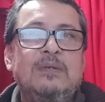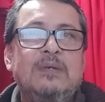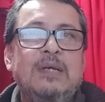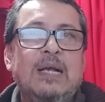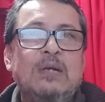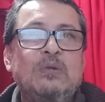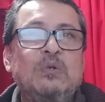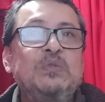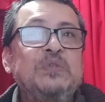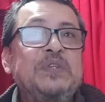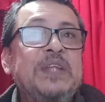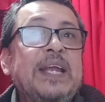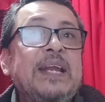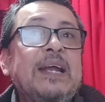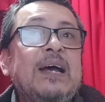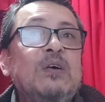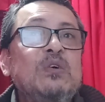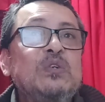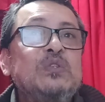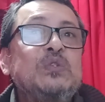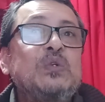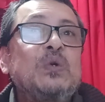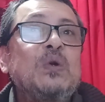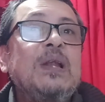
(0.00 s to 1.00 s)
a contar a
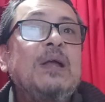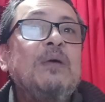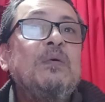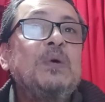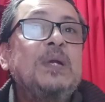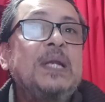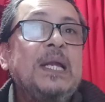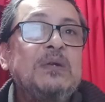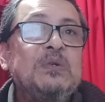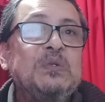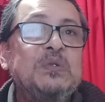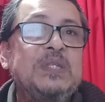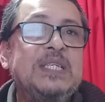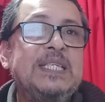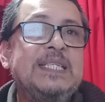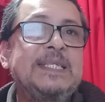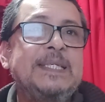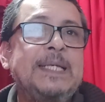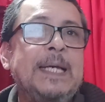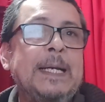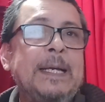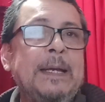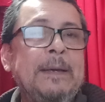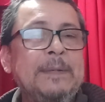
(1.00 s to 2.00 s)
otros la buena
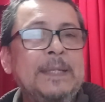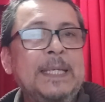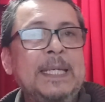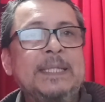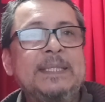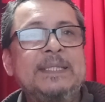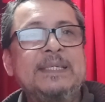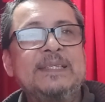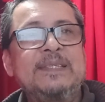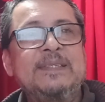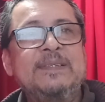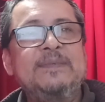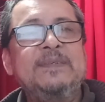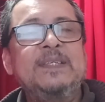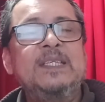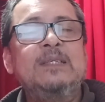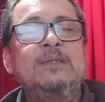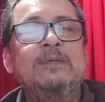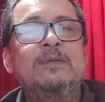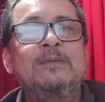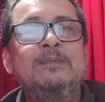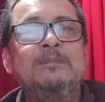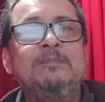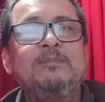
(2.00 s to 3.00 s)
noticia que habían
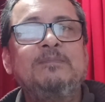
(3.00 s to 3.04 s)
recibido.